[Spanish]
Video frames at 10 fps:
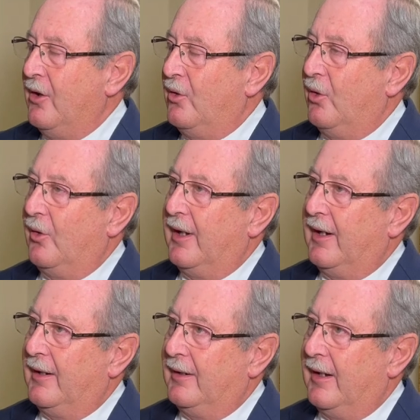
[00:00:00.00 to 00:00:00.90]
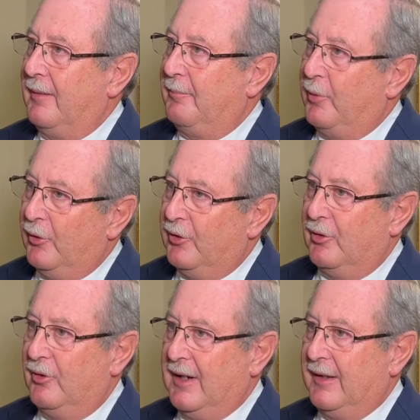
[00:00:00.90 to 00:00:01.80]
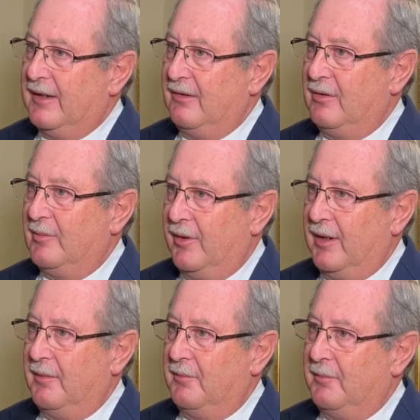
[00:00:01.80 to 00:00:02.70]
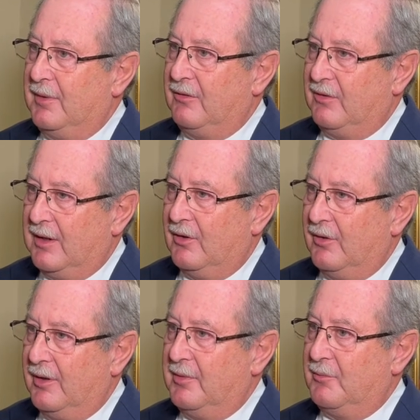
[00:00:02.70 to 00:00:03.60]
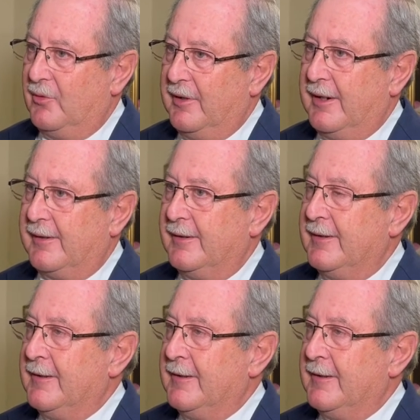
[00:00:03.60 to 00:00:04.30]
con el apoyo grandísimo de mis hijos, de mi mujer